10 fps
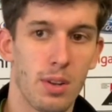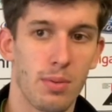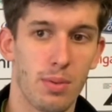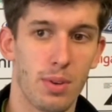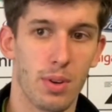
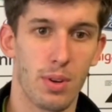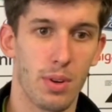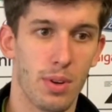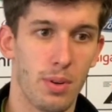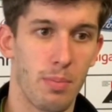Donc
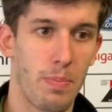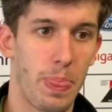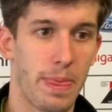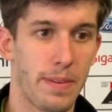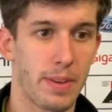
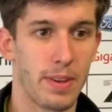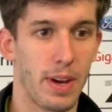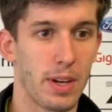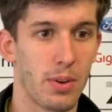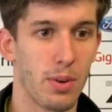c'est
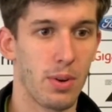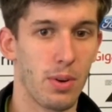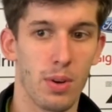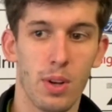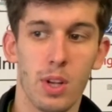vrai
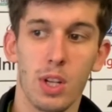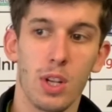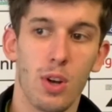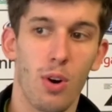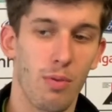que
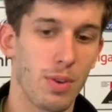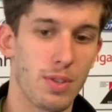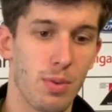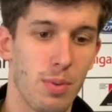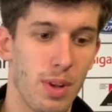en fin de
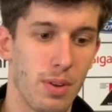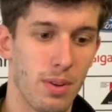semaine,